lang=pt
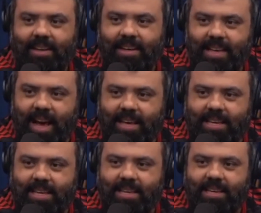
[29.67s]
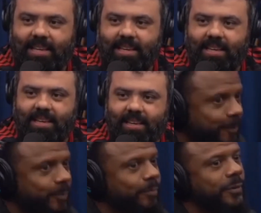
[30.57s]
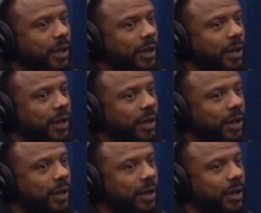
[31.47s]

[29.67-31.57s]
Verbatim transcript: E aí. Deu merda. Deu